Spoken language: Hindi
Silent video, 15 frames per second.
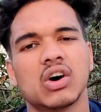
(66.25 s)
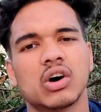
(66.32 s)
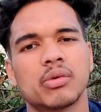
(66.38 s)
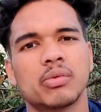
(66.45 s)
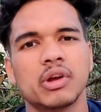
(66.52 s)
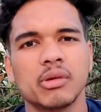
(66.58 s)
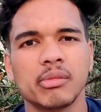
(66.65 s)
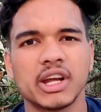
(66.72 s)

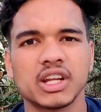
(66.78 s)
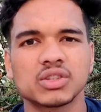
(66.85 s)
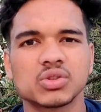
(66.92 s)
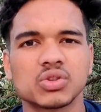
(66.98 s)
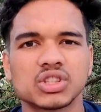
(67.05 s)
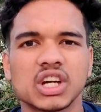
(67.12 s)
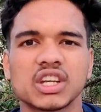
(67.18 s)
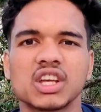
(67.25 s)
और फिर मैंने
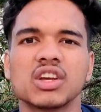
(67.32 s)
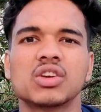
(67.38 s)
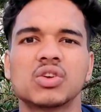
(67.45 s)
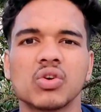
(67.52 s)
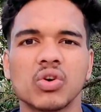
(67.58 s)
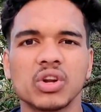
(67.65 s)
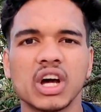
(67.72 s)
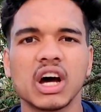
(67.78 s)
सोचा कि
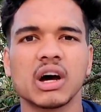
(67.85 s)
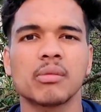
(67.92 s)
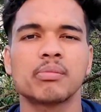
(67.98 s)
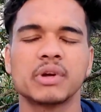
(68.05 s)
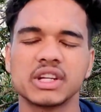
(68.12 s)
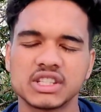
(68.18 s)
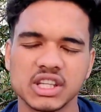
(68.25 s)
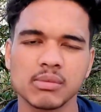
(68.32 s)
क्यों ना अब
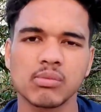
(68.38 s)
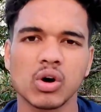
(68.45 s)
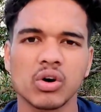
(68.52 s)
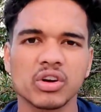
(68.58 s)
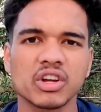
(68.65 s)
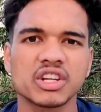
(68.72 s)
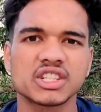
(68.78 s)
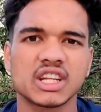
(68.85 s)
फिर से
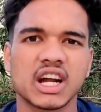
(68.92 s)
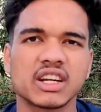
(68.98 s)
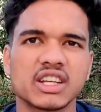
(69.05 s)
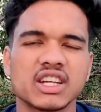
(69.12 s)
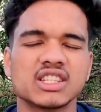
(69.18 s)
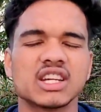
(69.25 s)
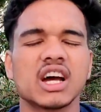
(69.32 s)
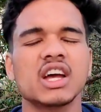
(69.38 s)
ब्लॉगिंग स्टार्ट
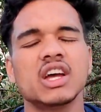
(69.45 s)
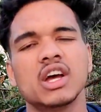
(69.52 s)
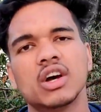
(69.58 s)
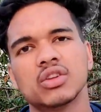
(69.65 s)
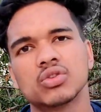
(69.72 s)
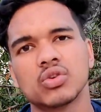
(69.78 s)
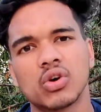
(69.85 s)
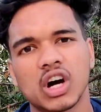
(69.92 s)
की जाए
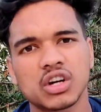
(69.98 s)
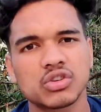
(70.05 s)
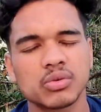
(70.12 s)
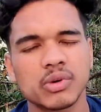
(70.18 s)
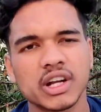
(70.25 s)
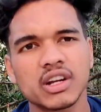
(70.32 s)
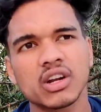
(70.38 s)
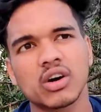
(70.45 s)
तो
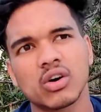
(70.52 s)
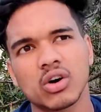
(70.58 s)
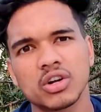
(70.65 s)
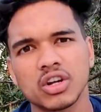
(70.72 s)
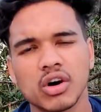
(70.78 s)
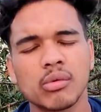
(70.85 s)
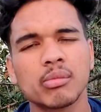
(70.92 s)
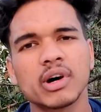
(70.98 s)
अक्टूबर
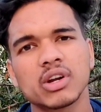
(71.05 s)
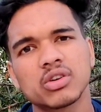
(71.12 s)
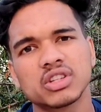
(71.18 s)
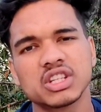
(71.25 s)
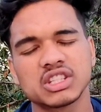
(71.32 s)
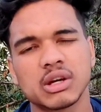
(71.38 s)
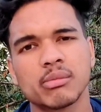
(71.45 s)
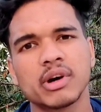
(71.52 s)
और नवंबर और
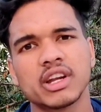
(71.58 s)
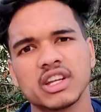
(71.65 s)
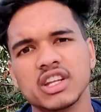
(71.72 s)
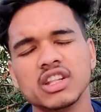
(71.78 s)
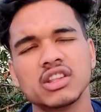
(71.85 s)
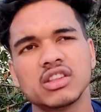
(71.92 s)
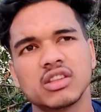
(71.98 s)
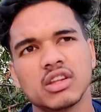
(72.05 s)
दिसंबर
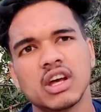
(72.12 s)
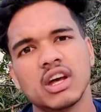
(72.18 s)
इन